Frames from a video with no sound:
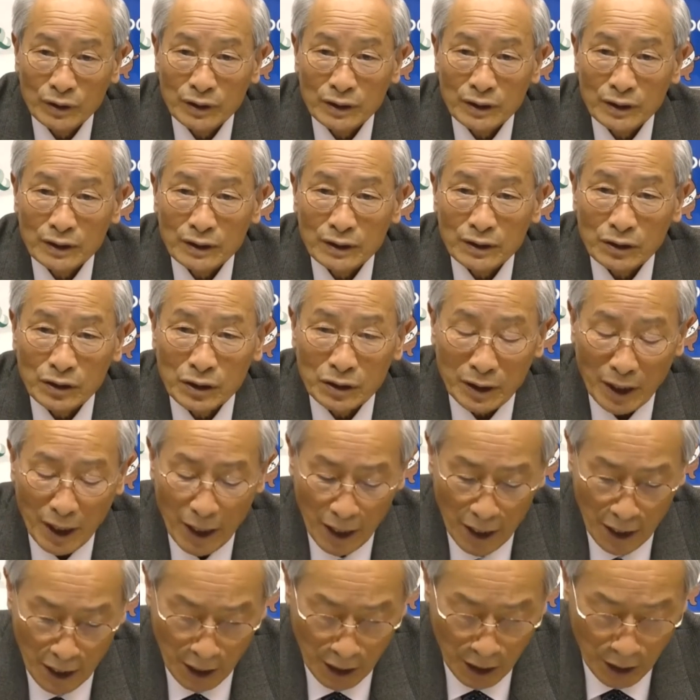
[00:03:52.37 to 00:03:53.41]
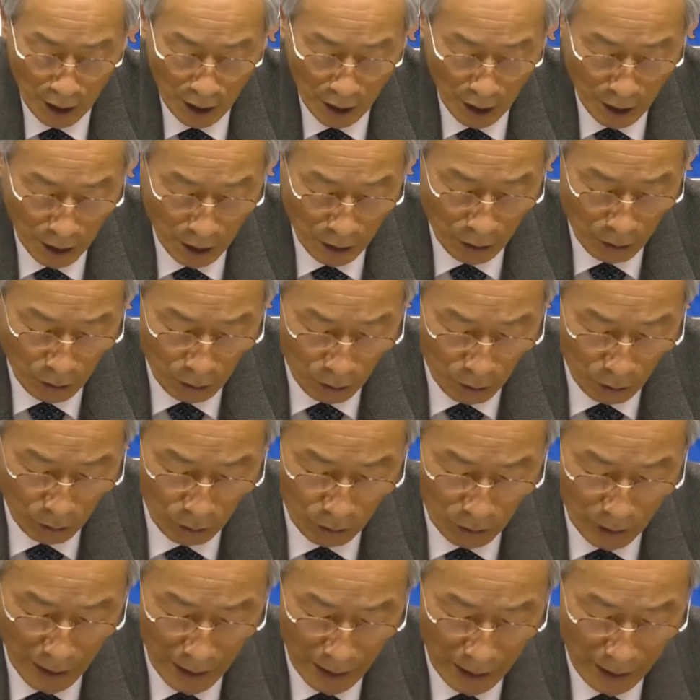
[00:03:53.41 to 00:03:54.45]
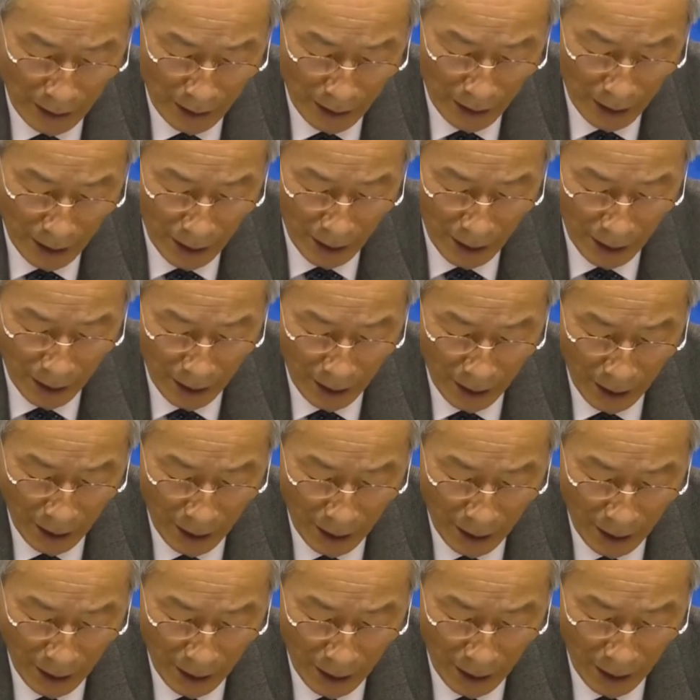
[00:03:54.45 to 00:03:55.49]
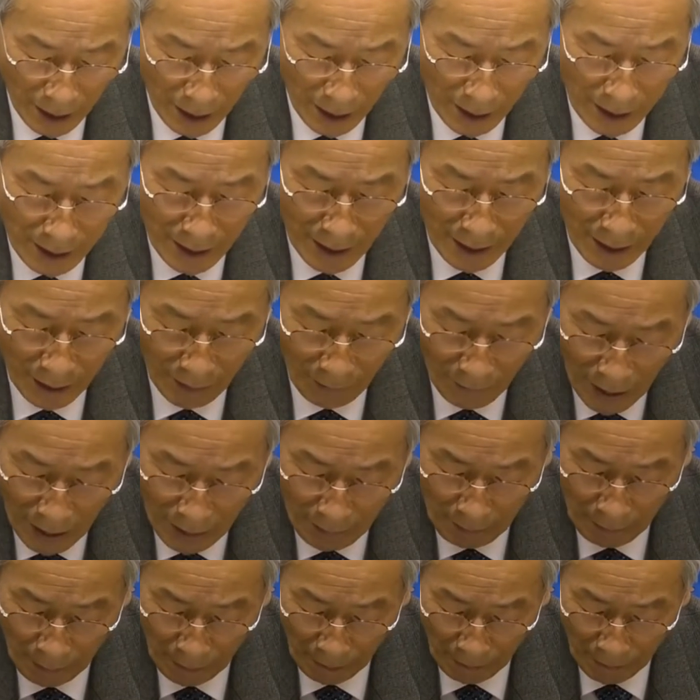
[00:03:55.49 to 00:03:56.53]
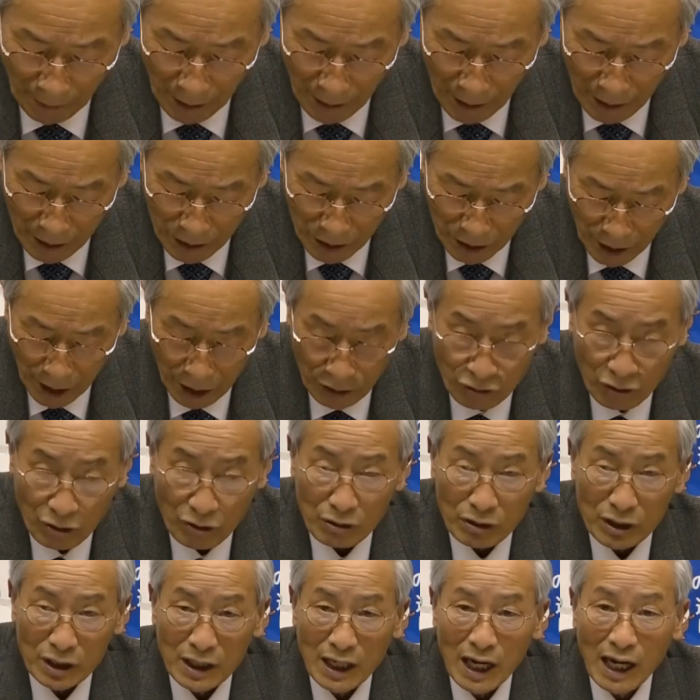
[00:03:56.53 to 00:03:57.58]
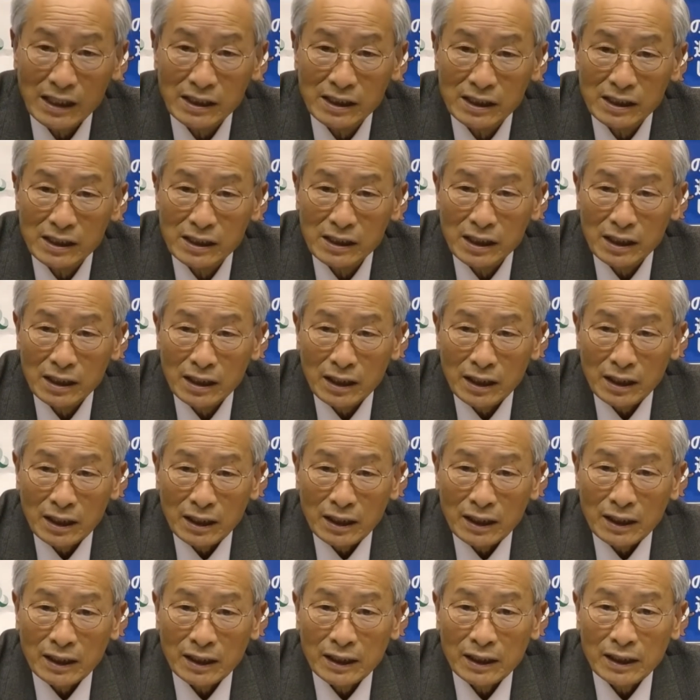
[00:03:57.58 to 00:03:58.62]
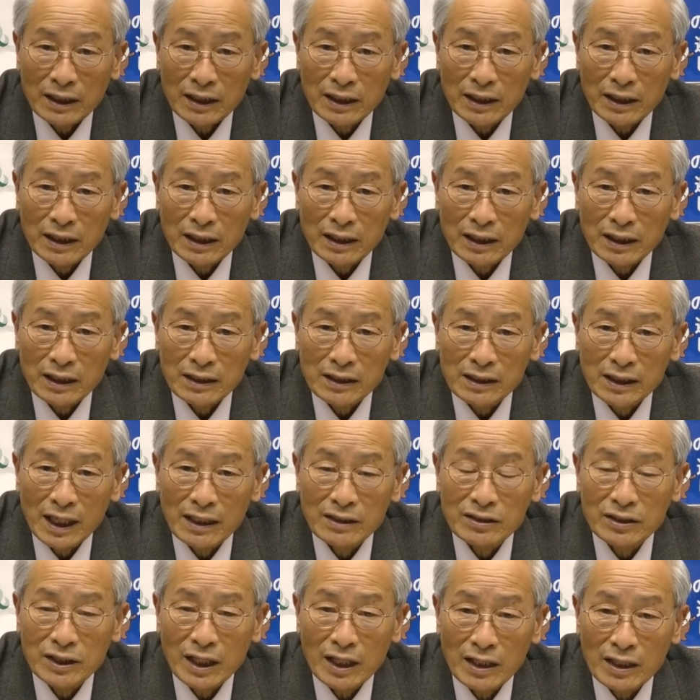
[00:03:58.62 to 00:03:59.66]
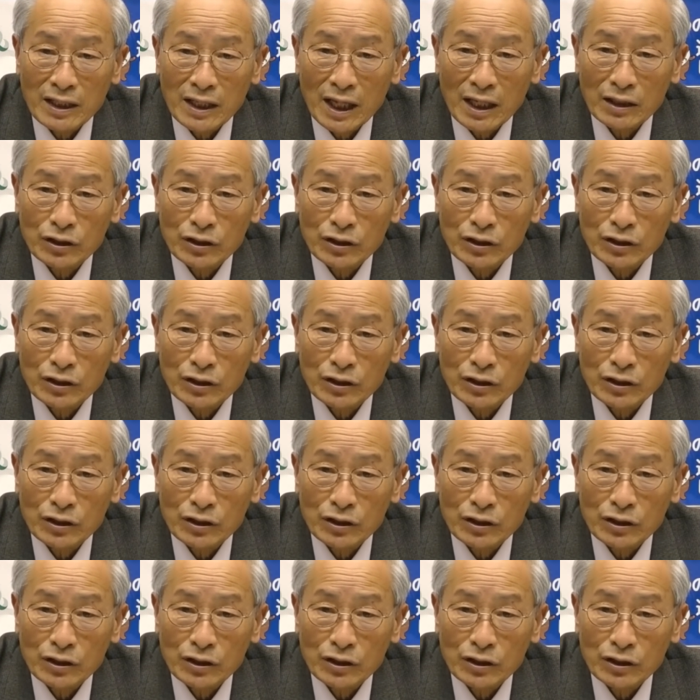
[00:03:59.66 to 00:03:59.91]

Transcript: そして、えー、高年齢エリアでは試練を生かし、えー、自発的に遊